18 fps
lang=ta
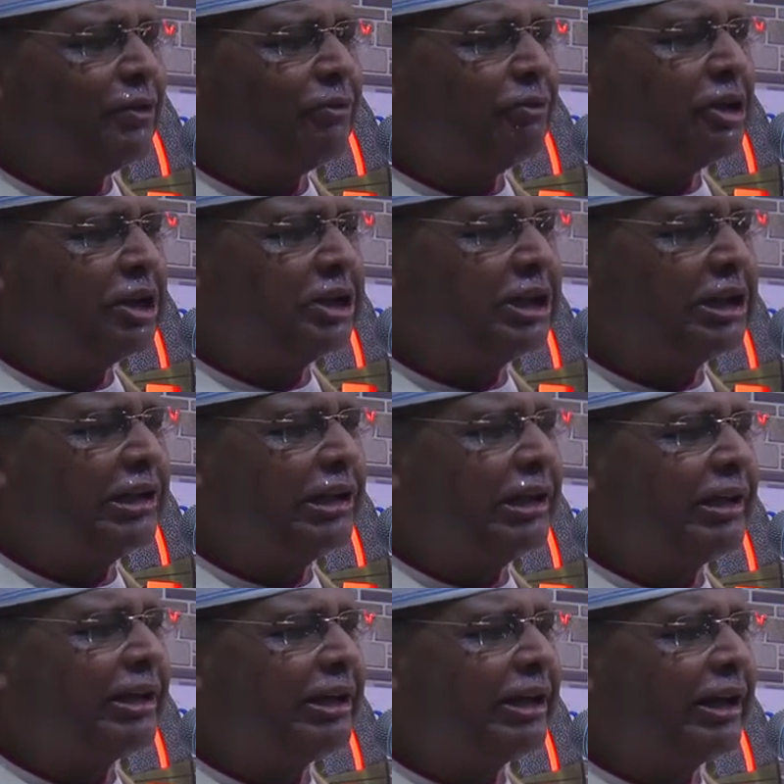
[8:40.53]
வீட்டிலே
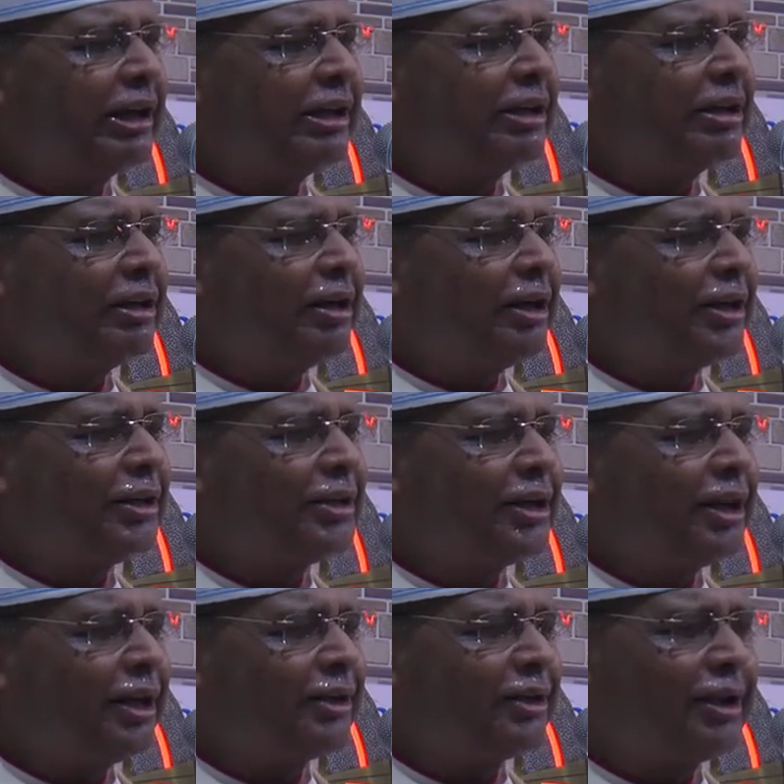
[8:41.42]
கிடைக்காத
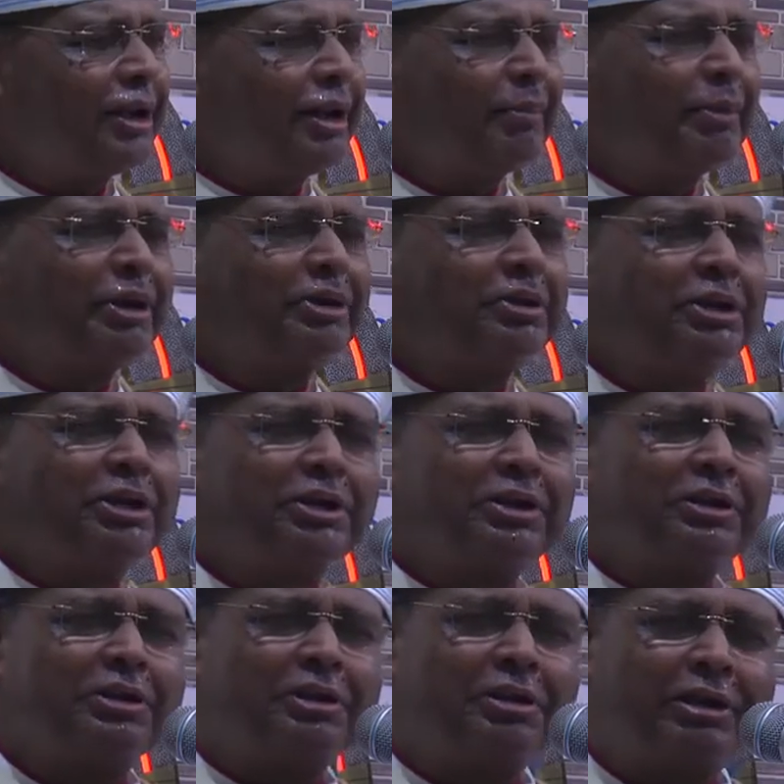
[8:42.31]
அந்த அமைதி
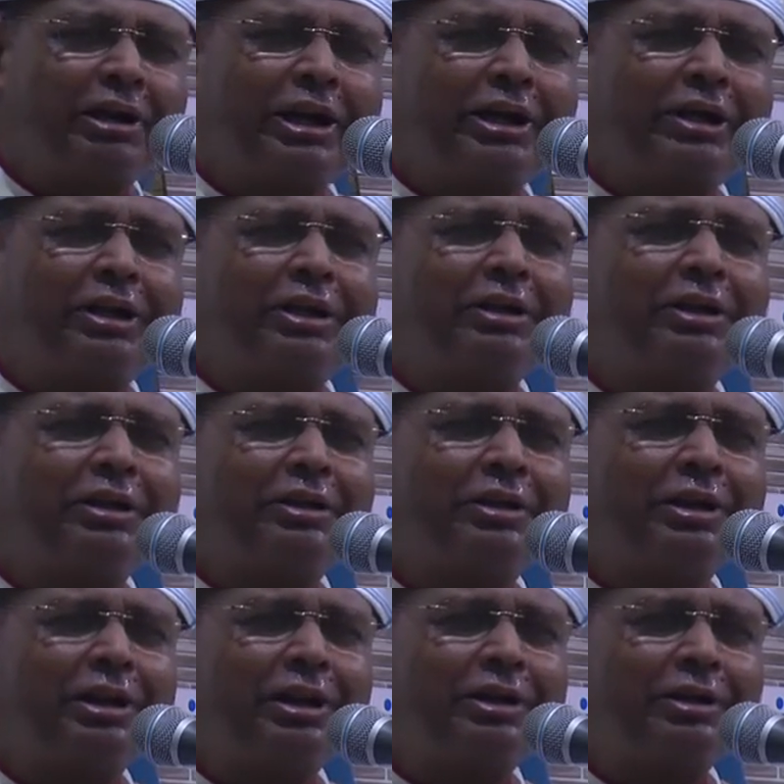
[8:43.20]
இங்கு
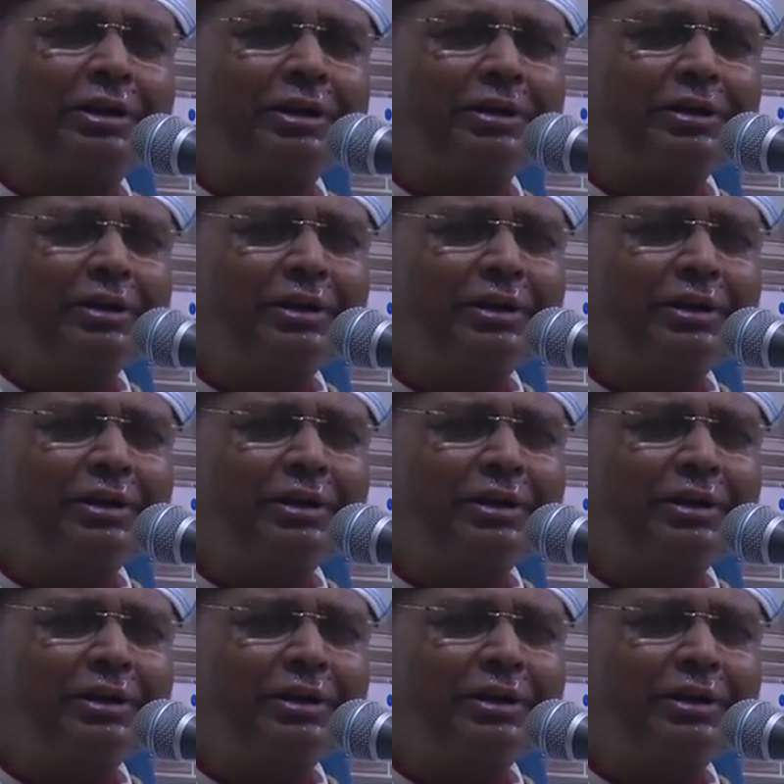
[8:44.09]
கிடைக்கின்றது என்று